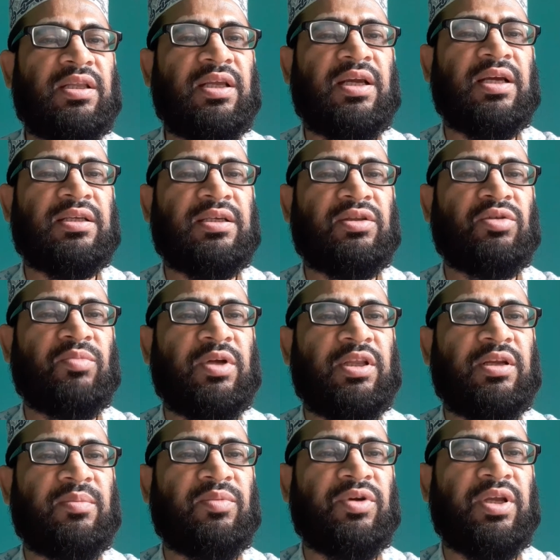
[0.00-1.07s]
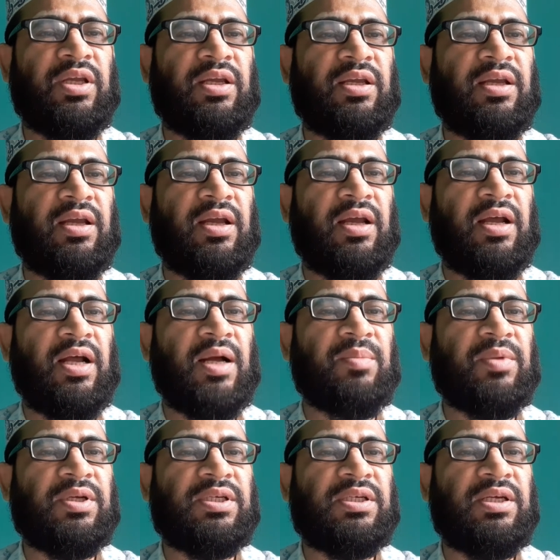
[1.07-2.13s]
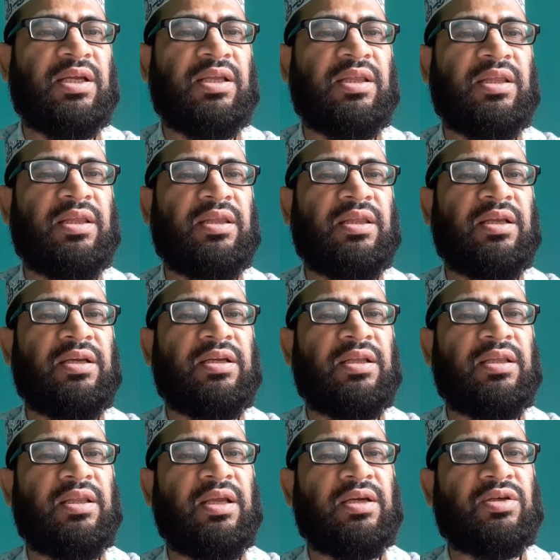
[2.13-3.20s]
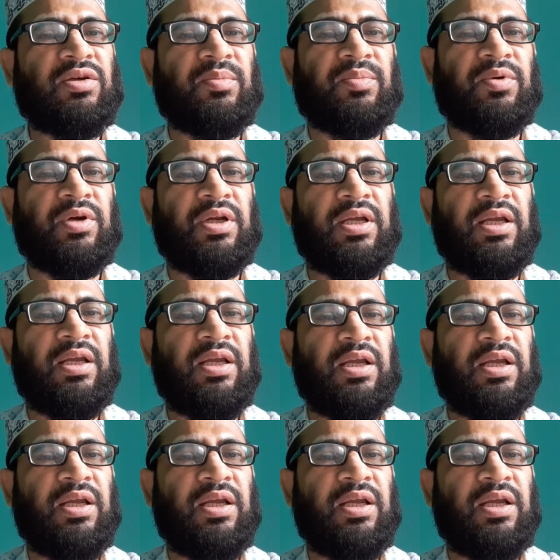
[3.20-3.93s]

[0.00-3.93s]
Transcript: দিক আছে তোমাদের বইয়ে আমরা সেই তিনটি দিক সম্পর্কে